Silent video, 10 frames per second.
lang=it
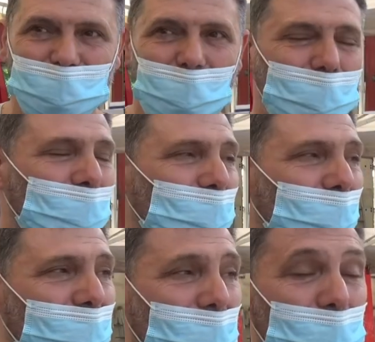quest'anno
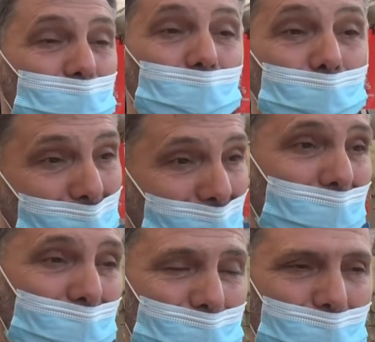dobbiamo recuperare